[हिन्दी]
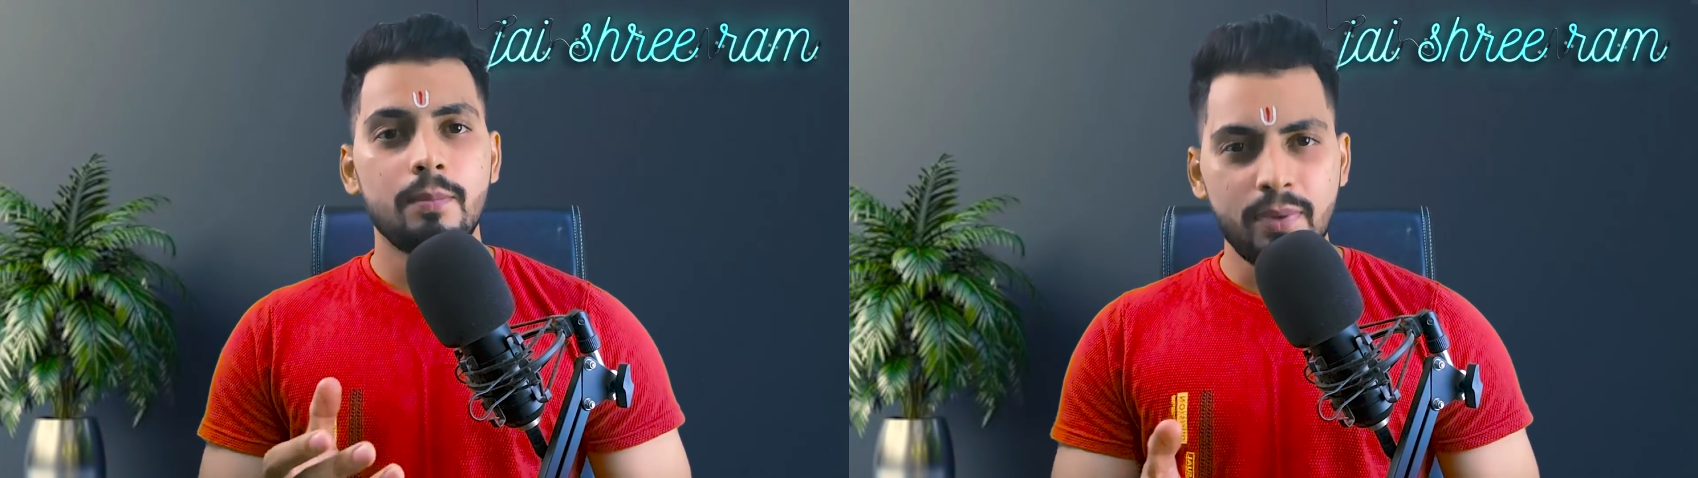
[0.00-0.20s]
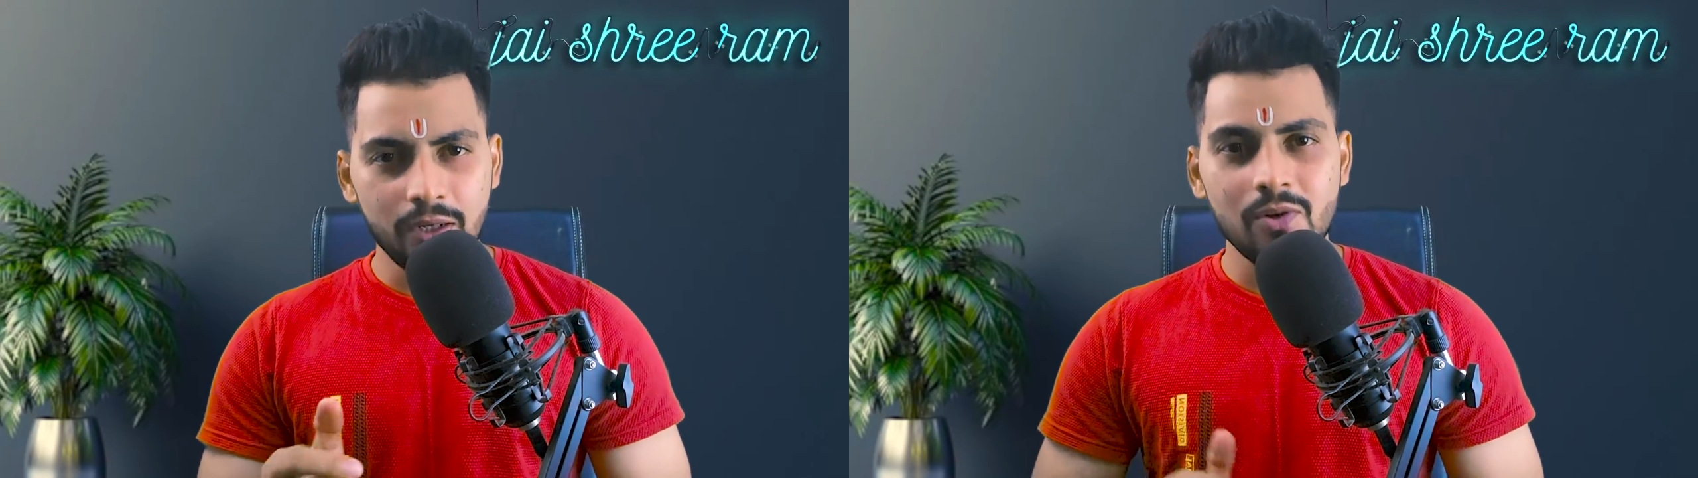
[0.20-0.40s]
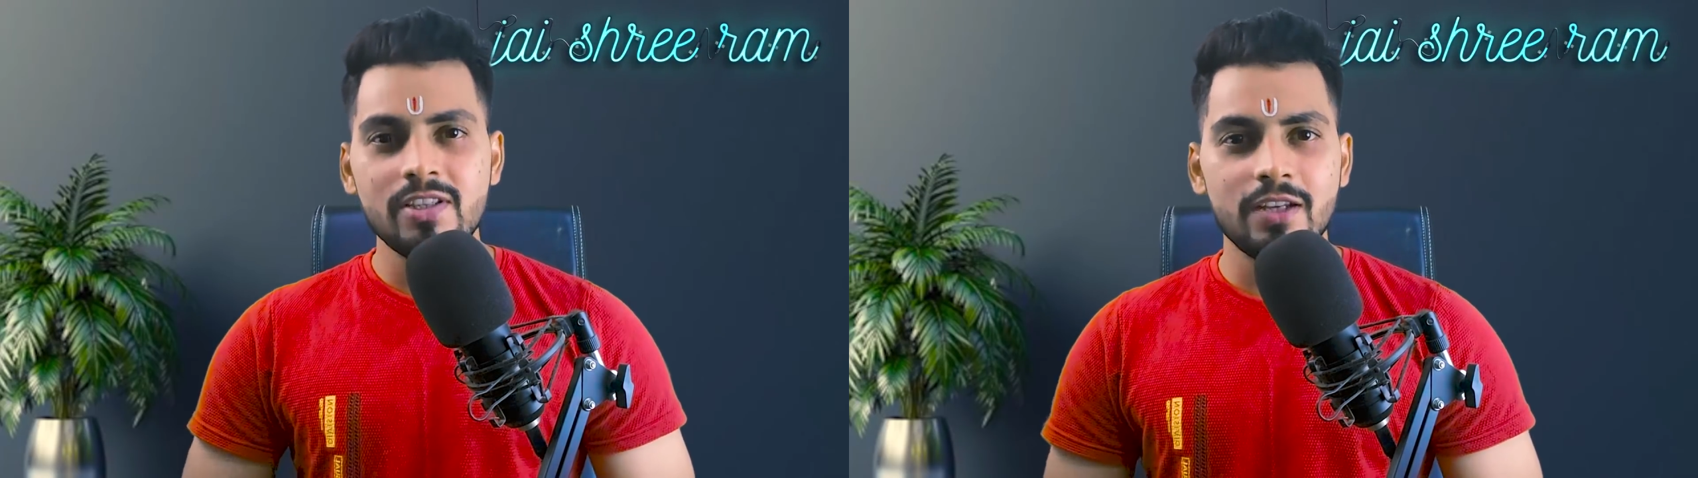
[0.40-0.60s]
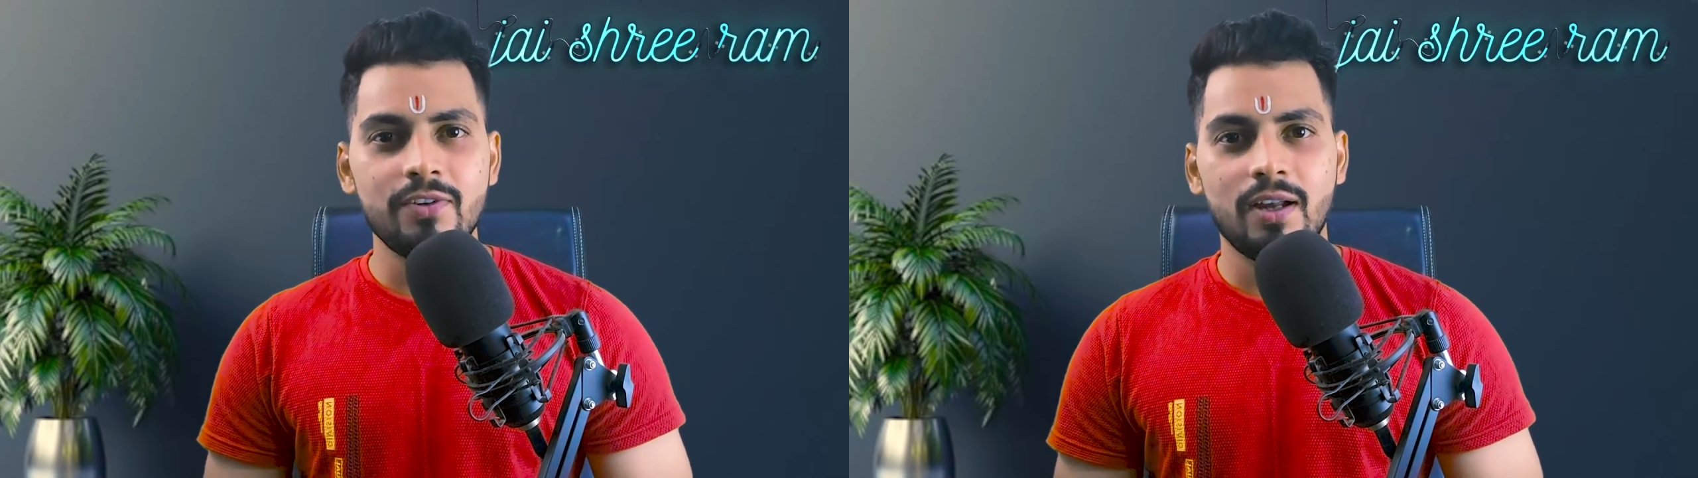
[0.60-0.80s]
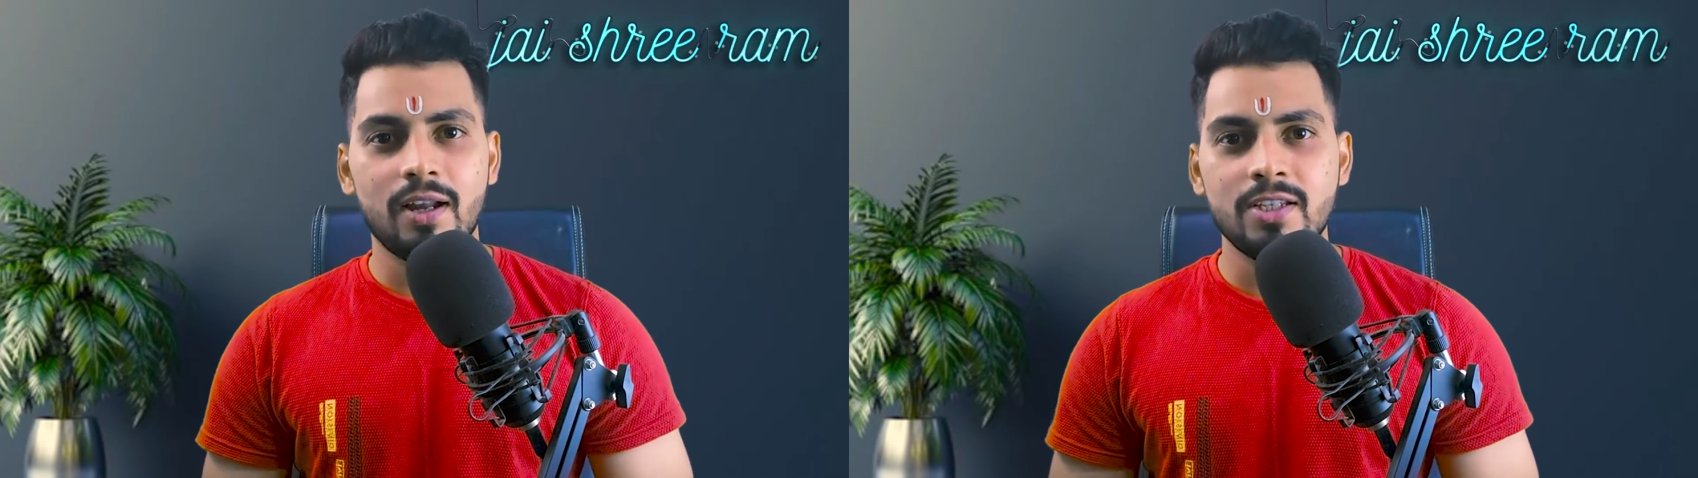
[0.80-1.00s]
बिल्कुल सेव
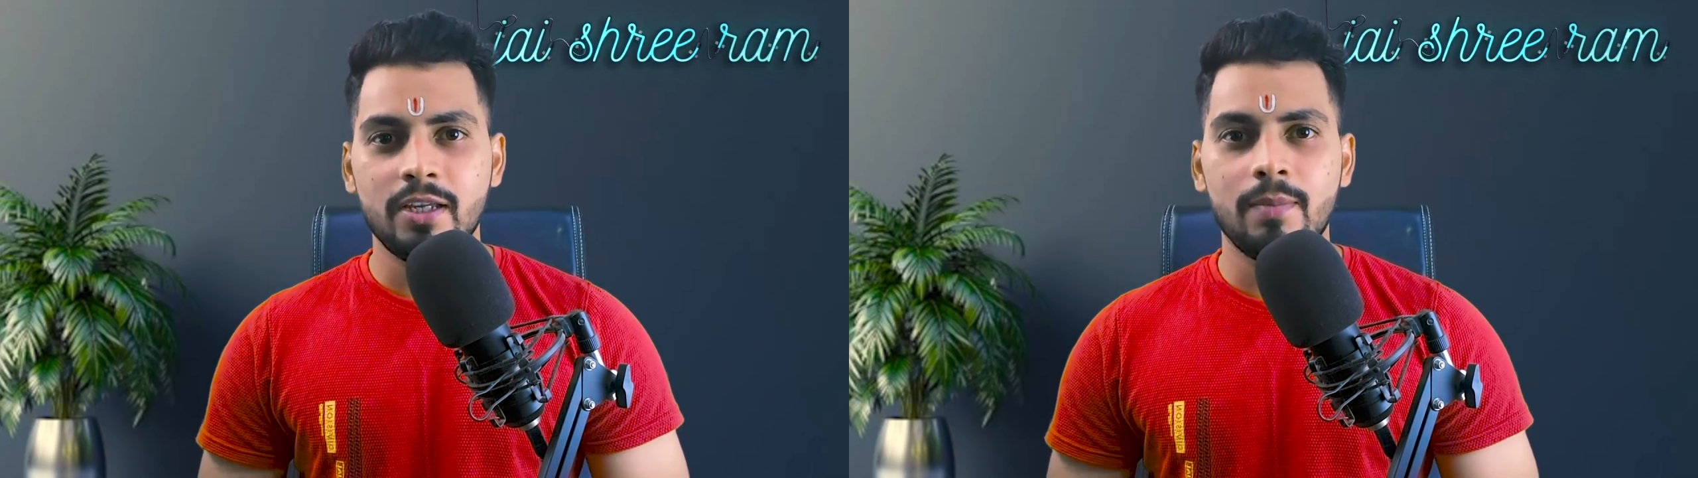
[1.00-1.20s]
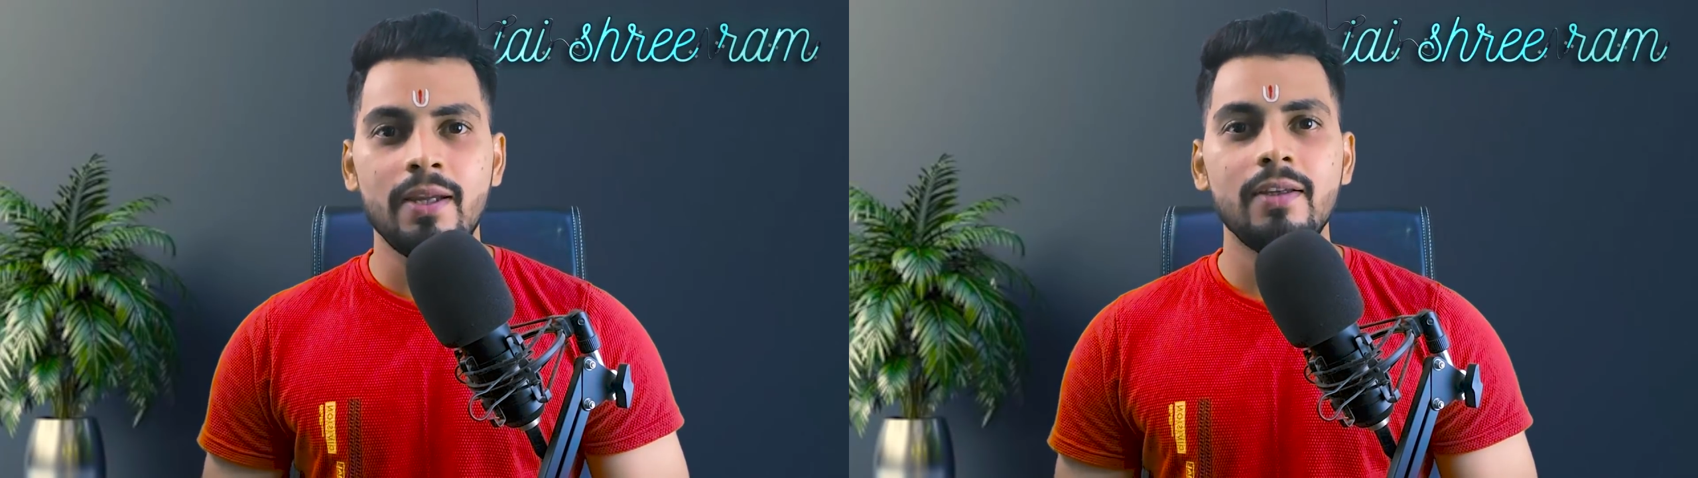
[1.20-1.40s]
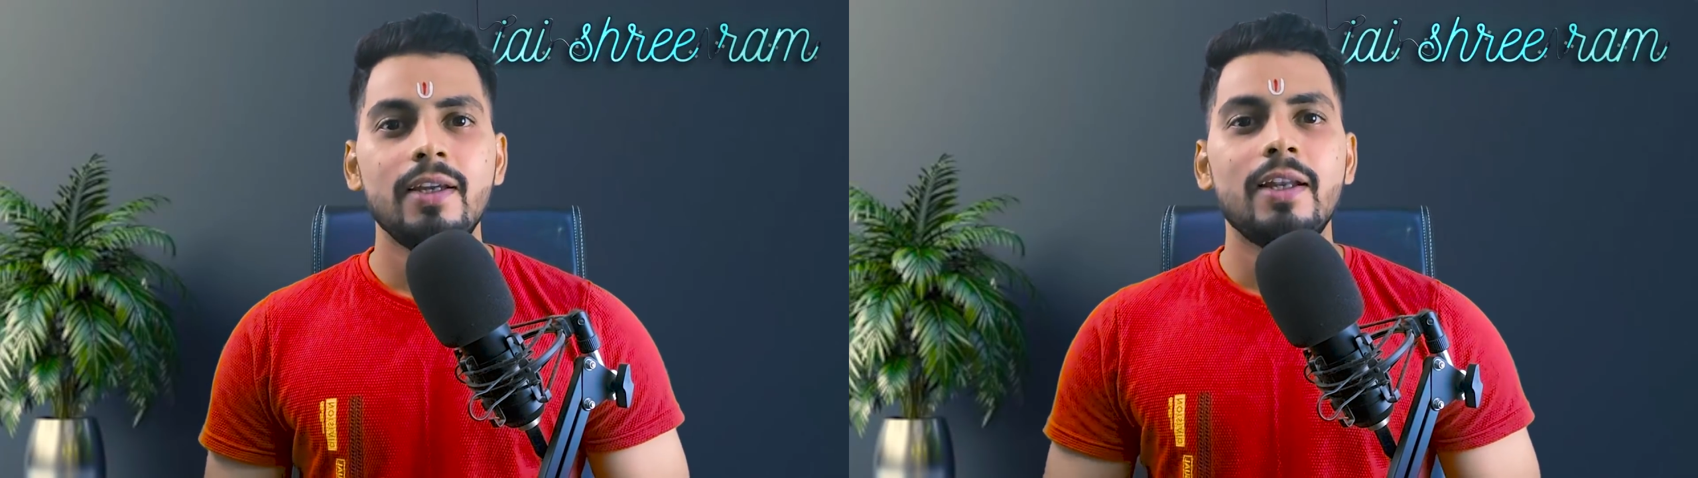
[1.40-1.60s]
करना चाहिए भाई